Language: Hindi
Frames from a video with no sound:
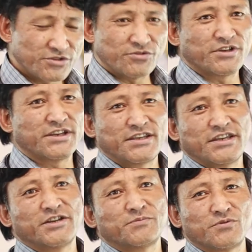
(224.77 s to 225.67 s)
तो एक
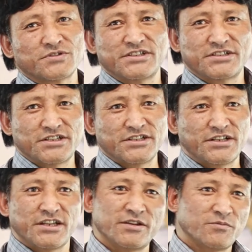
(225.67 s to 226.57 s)
इन्फो से
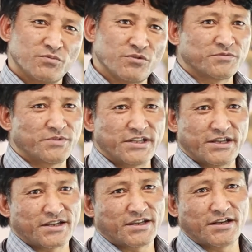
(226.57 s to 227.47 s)
ट्रेनिंग ले बहुत बढ़िया
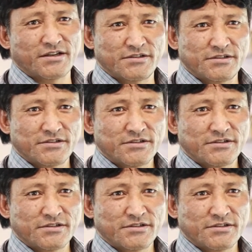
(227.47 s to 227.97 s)
रहेगा सबसे